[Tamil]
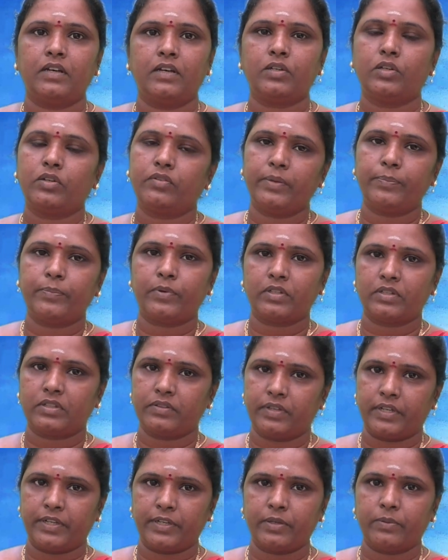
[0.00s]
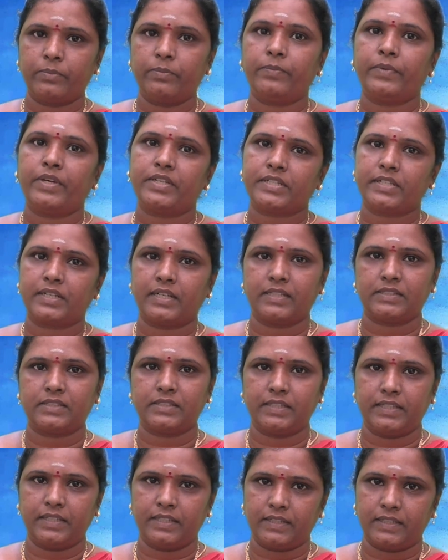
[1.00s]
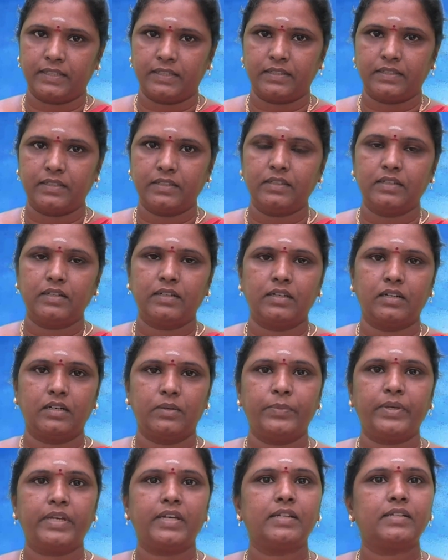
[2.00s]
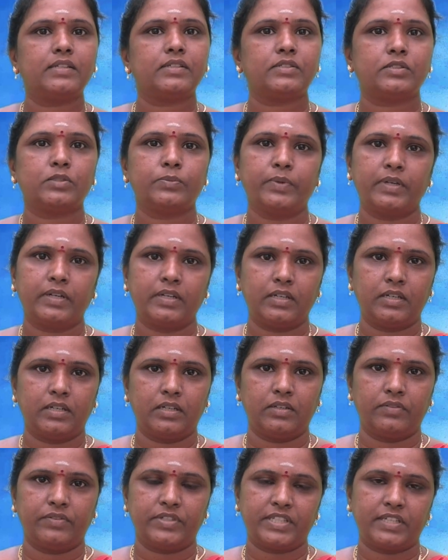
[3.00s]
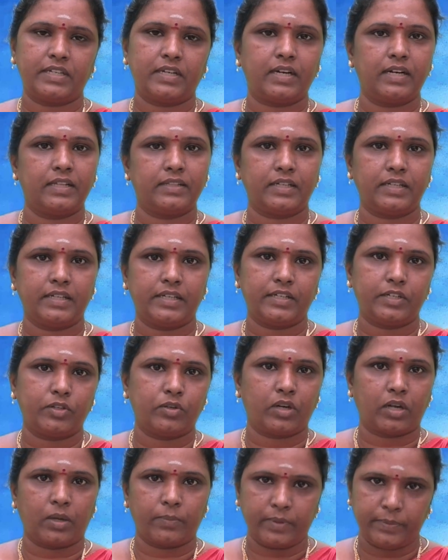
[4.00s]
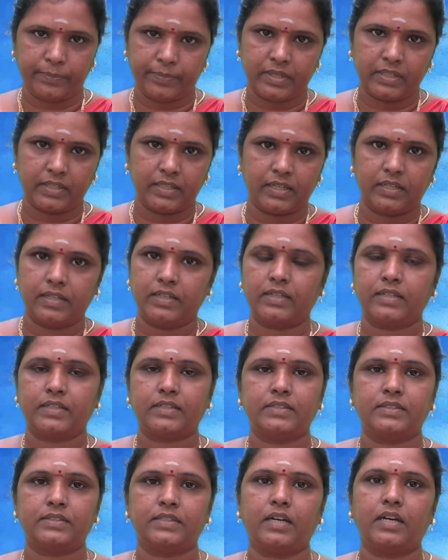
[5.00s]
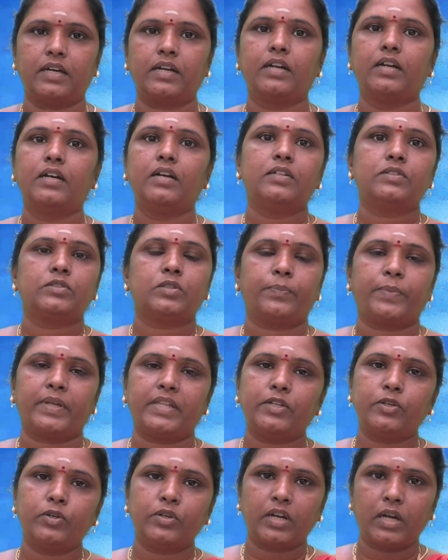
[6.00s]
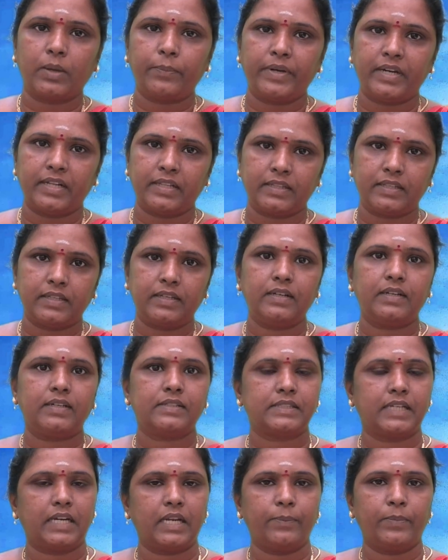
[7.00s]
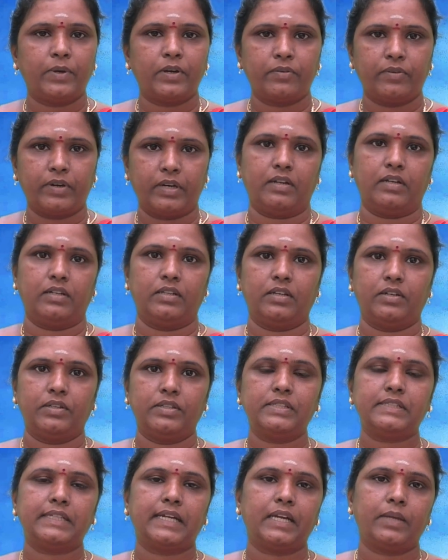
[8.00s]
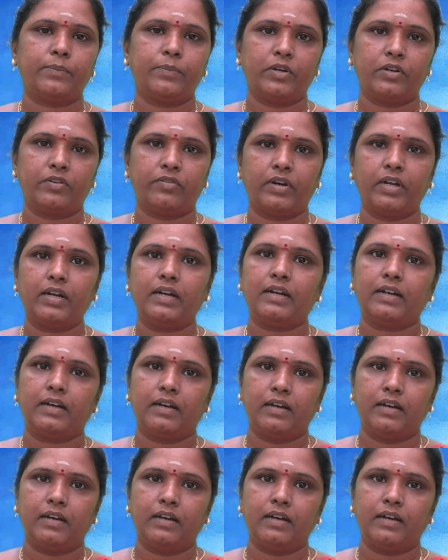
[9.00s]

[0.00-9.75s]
குருவை பொறுத்த வரைக்கும் மேஷராசி நேர்களுக்கு மிக சுப விஷயங்களை தருகின்ற ஒரு அமைப்பில் தான் இருக்கின்றார் ஸோ பதினோராம் இடத்தில் சனி பகவான் அதாவது சனி பகவான்